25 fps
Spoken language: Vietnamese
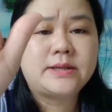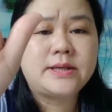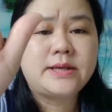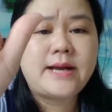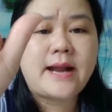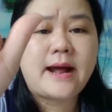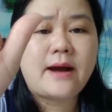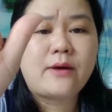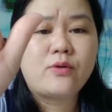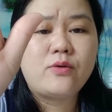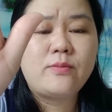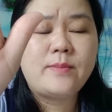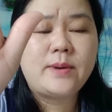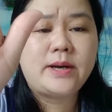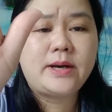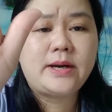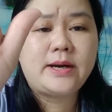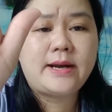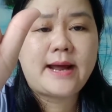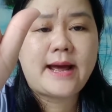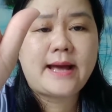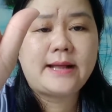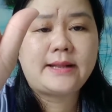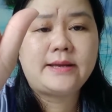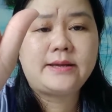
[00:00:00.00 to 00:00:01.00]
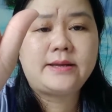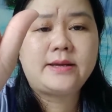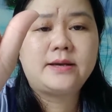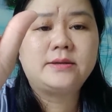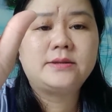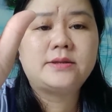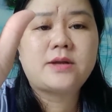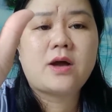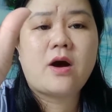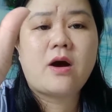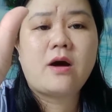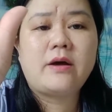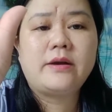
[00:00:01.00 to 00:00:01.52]
trí đạo của mình đi ra thì
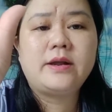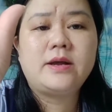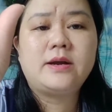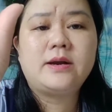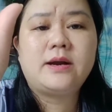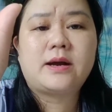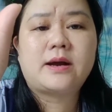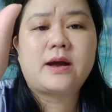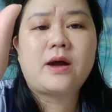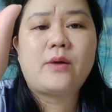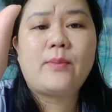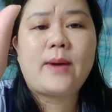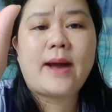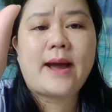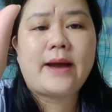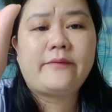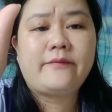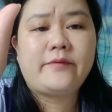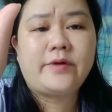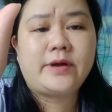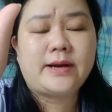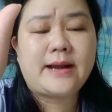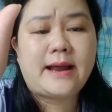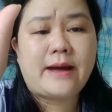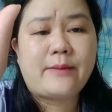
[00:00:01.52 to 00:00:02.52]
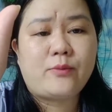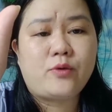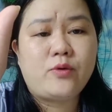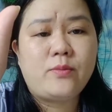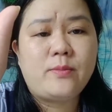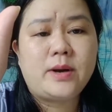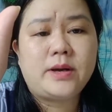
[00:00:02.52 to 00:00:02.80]
chứng tỏ như là công ăn việc làm của